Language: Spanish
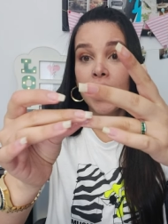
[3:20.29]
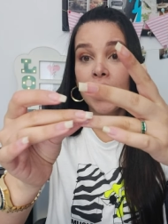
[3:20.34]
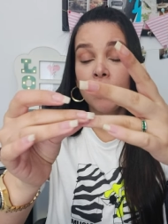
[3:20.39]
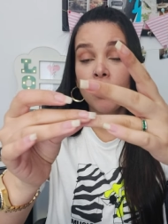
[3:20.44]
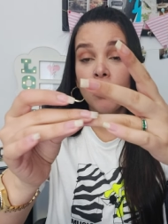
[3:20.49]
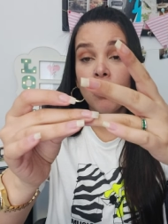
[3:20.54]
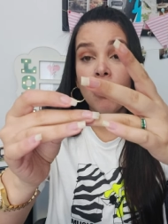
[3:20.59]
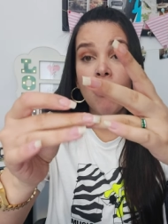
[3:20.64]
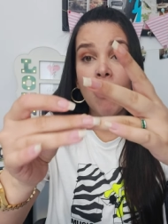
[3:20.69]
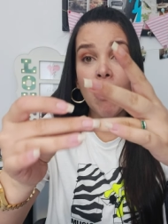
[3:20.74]

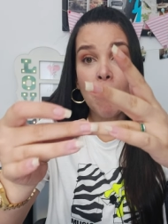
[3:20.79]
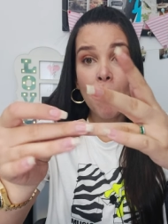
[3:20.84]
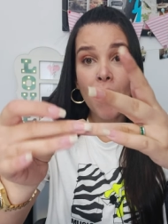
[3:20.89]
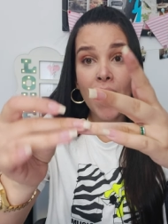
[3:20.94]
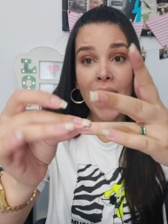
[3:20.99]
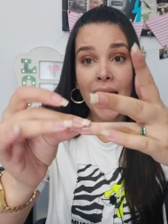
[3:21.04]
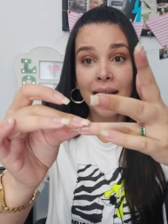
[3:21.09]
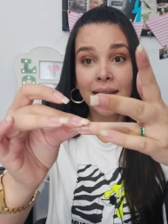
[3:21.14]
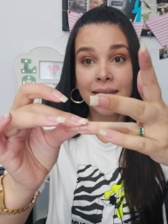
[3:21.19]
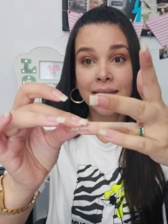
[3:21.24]
Esto lo
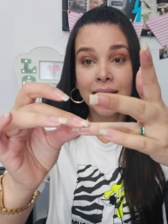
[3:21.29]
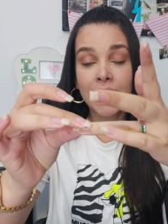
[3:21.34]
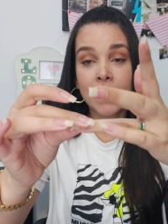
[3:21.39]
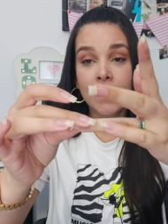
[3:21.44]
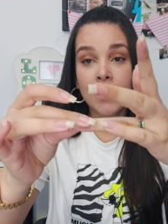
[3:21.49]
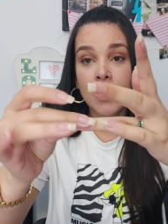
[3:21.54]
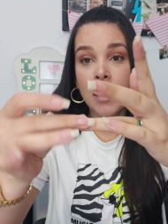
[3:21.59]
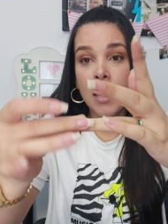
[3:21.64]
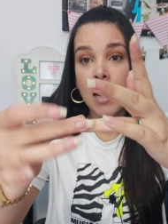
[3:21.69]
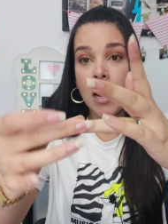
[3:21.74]
vamos a
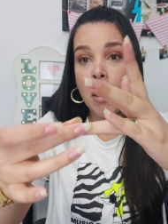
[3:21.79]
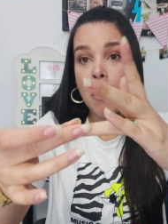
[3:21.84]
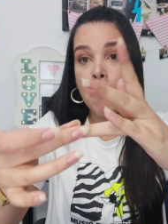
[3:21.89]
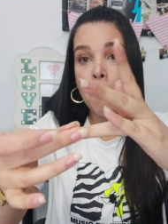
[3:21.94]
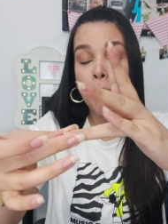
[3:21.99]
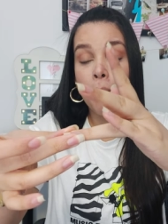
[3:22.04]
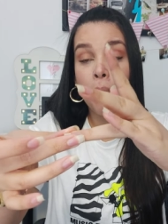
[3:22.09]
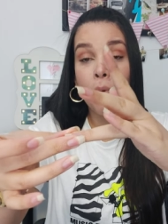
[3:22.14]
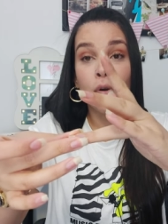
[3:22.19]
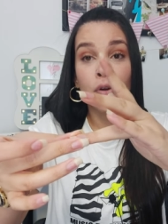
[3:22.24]
hacer
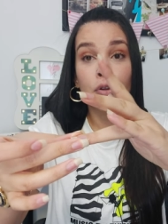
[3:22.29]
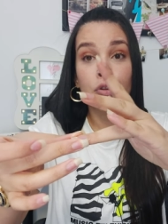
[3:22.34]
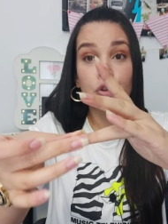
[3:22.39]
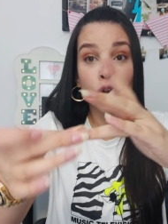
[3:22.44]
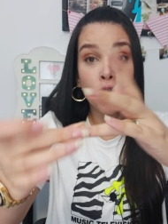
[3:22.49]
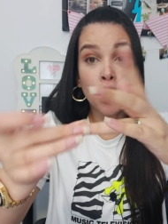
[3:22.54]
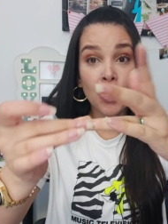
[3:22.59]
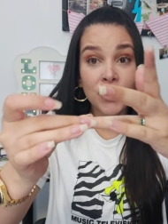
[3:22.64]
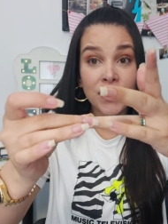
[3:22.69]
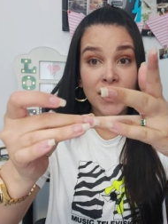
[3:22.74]
por
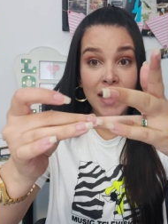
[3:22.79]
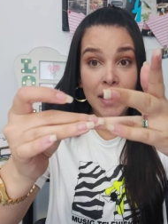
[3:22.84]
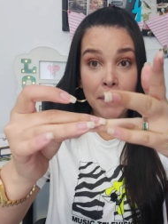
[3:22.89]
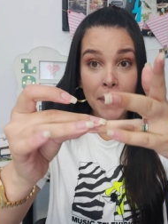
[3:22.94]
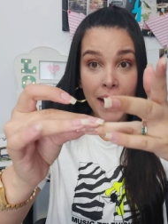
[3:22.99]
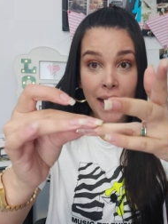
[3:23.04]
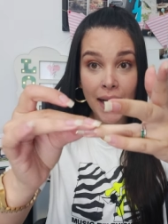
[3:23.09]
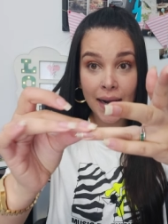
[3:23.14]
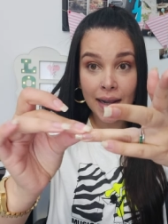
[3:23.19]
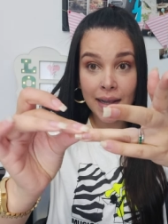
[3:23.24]
dos
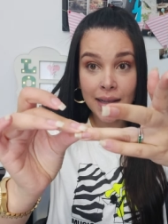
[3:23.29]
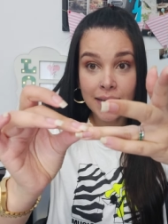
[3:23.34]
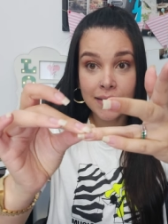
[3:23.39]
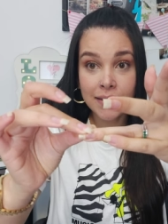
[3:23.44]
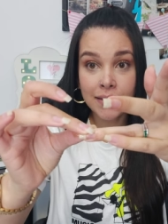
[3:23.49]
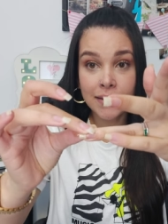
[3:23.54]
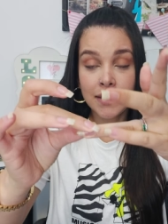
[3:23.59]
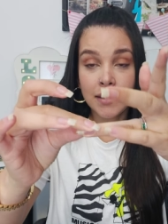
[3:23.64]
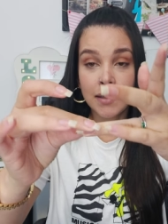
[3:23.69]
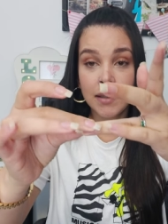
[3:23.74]

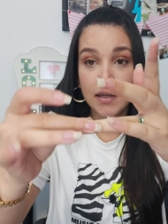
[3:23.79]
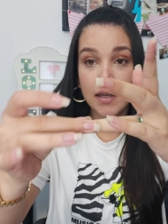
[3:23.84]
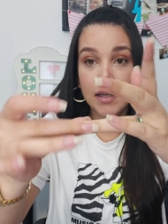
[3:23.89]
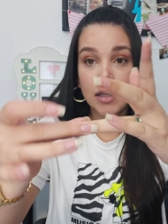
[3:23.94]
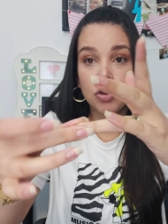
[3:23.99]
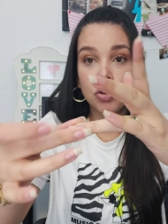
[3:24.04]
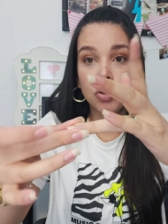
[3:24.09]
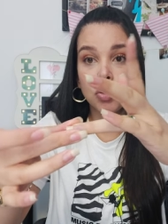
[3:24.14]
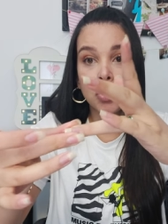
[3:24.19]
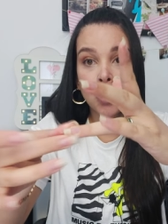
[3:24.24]
semanas
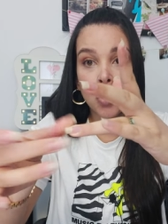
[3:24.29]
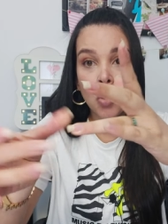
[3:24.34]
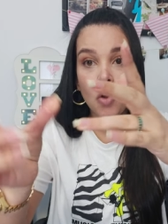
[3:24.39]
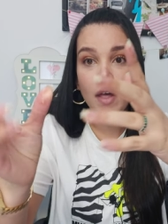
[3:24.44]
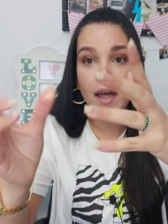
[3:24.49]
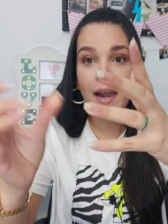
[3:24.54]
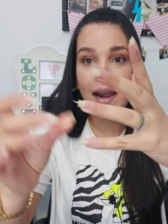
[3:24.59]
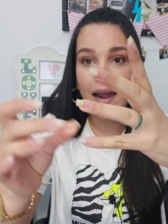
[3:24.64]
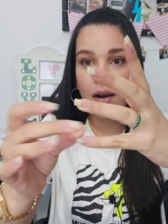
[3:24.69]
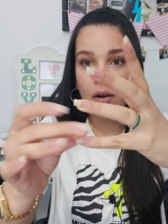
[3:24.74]

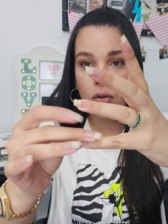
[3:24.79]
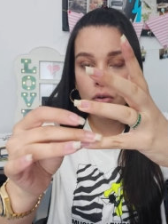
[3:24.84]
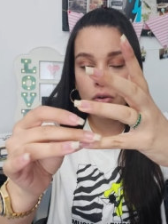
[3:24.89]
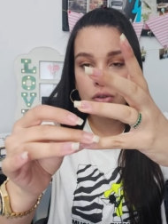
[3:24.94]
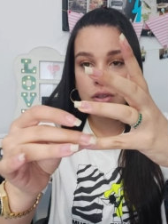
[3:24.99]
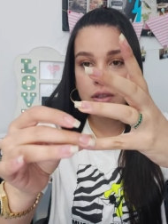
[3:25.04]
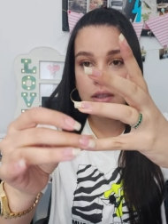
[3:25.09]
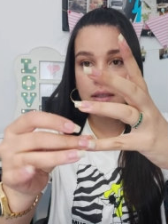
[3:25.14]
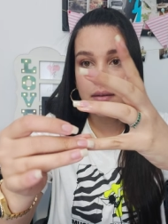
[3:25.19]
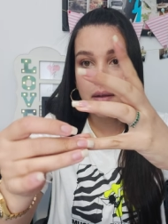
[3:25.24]
todas las
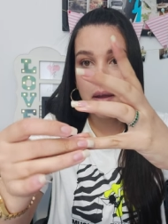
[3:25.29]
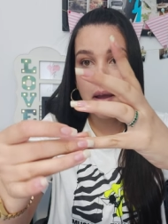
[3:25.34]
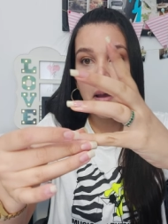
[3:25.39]
noches